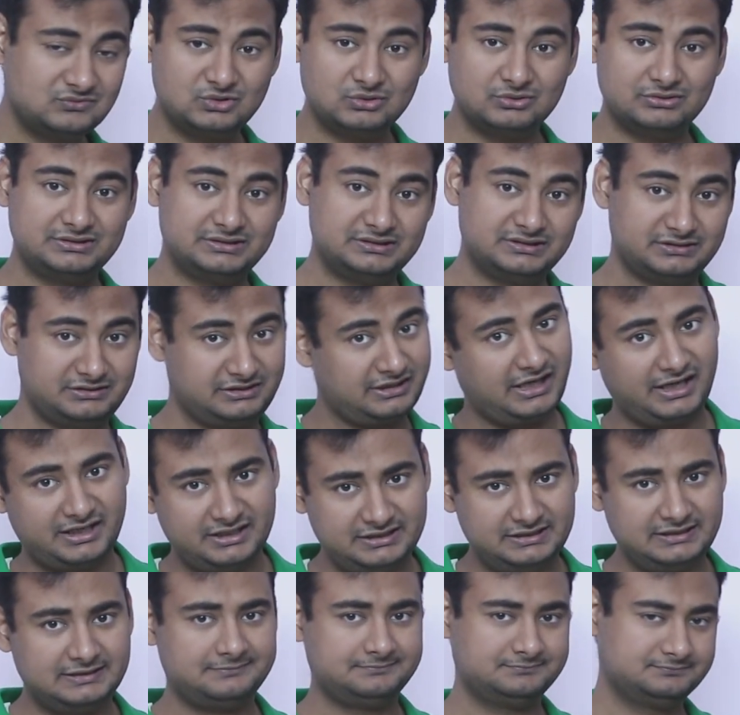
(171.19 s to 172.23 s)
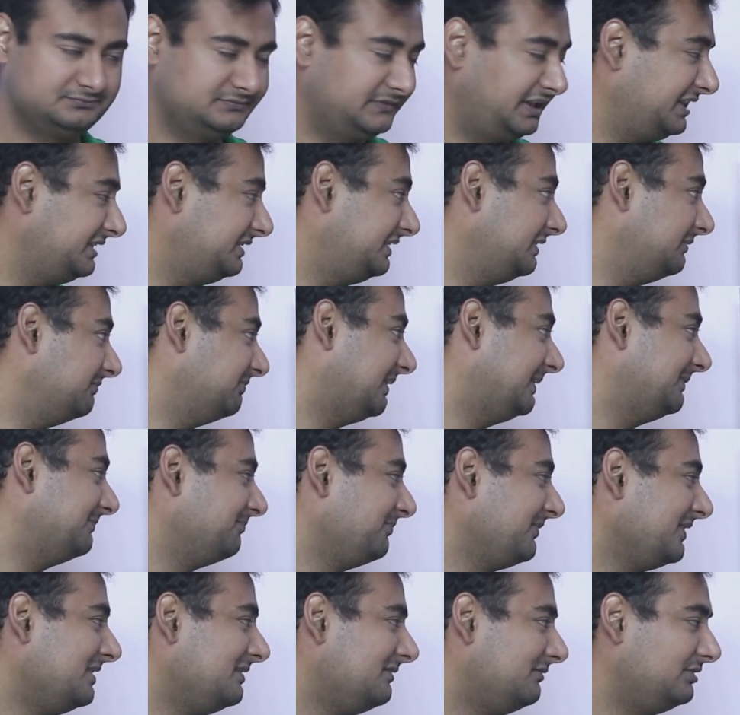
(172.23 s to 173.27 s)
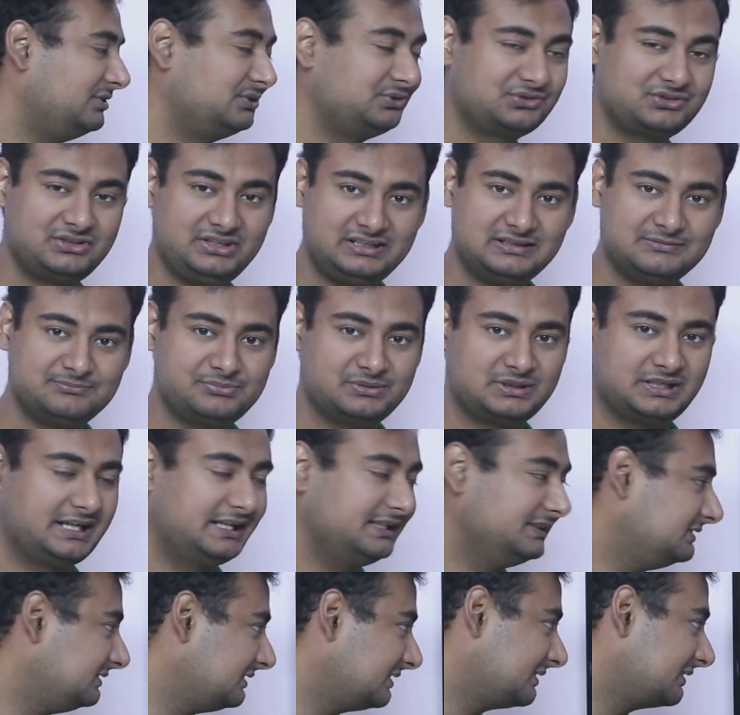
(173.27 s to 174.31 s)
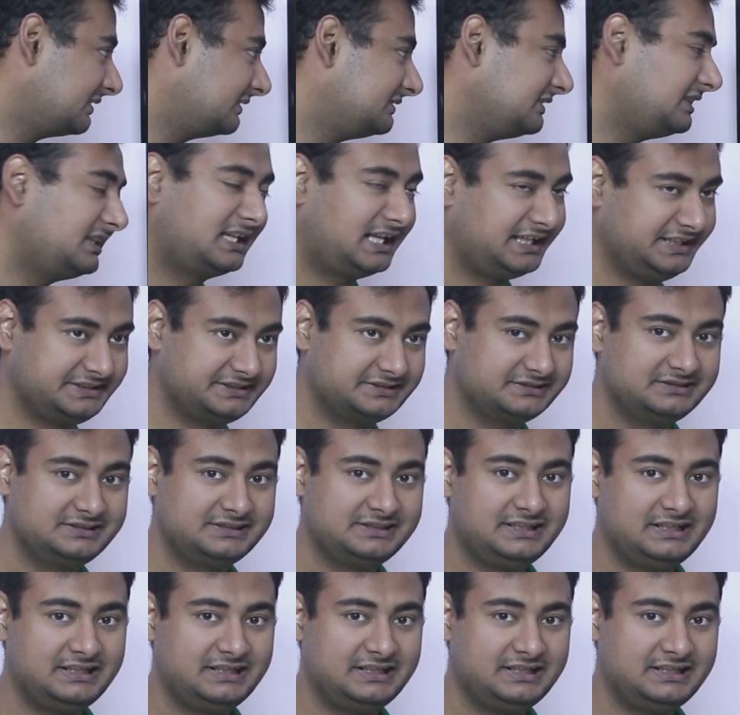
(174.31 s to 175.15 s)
तो ट्राई किया नहीं टिक पाए फिर दूसरी कंपनी आई जैसे कहते हैं लाइट